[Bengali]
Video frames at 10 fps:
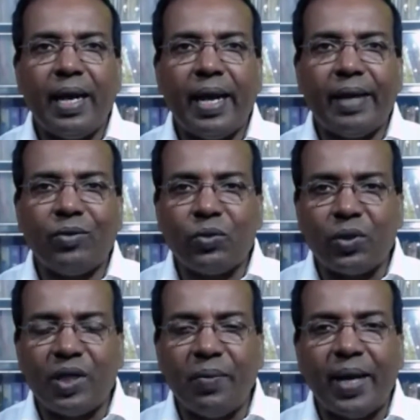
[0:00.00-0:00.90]
এই দুটো
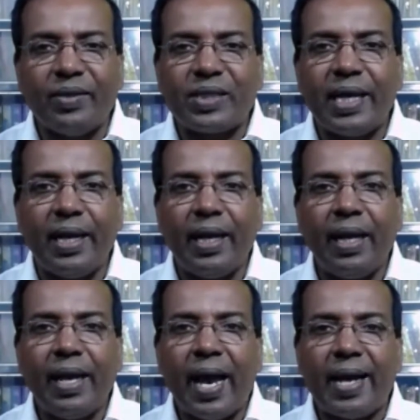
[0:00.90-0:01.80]
ডিভাইসকে
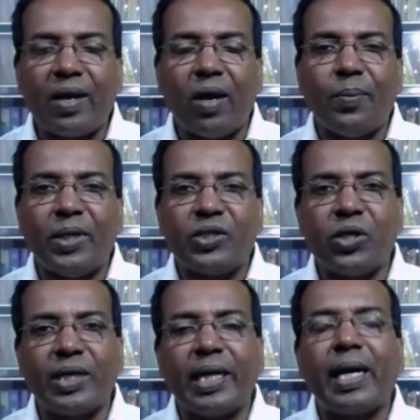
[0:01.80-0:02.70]
একে অপরের
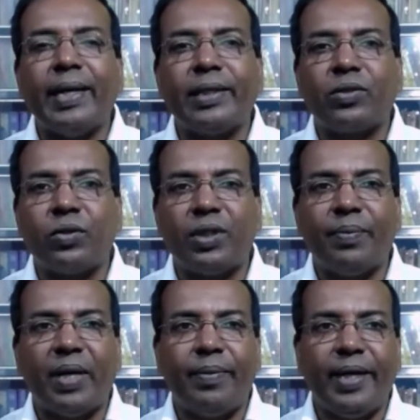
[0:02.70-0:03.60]
সঙ্গে কানেক্ট করতে
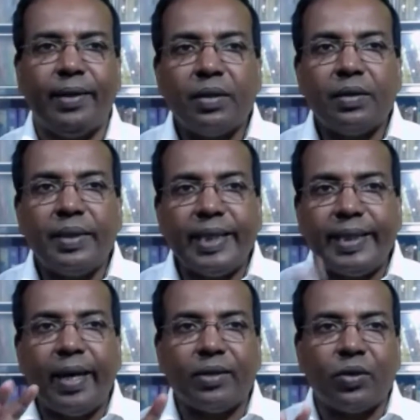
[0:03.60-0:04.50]
পারবেন
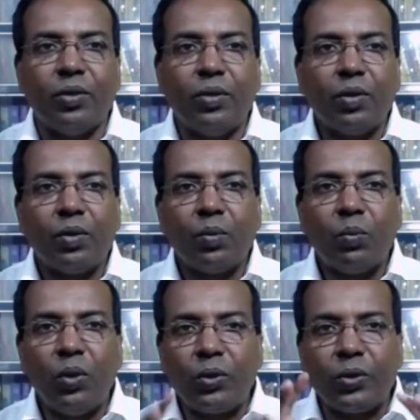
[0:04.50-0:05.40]
দ্বিতীয়ত
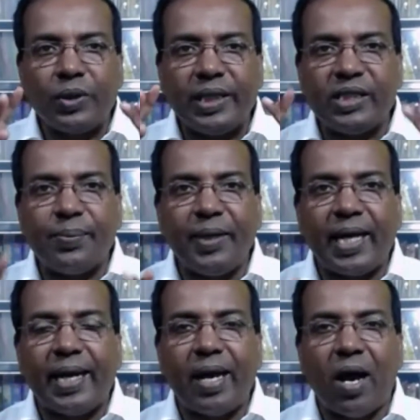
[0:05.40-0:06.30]
ব্লুটুথ
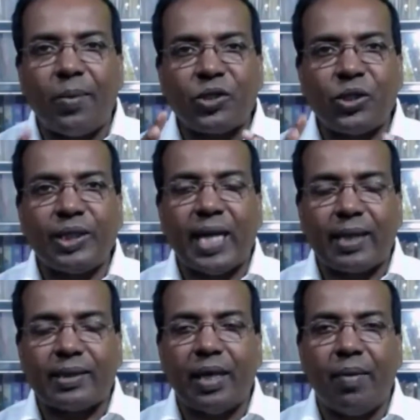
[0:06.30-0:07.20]
স্পিকারে অবশ্যই
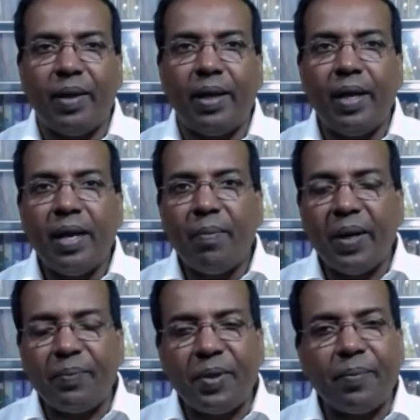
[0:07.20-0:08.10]
থাকতে হবে
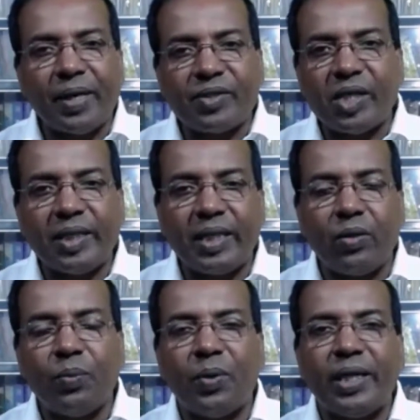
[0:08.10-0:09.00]
ফিফটি পার্সেন্টের
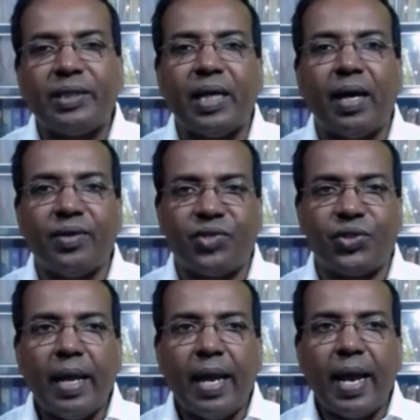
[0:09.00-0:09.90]
উপরে চার্জ
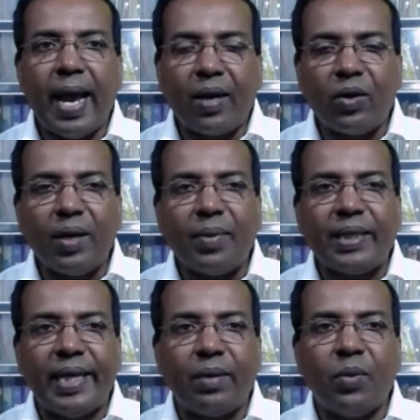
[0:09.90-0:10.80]
এখন আমরা
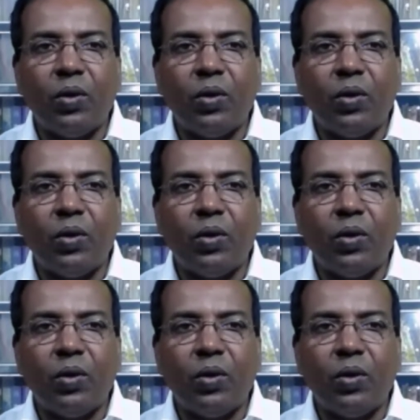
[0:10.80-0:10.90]
দেখব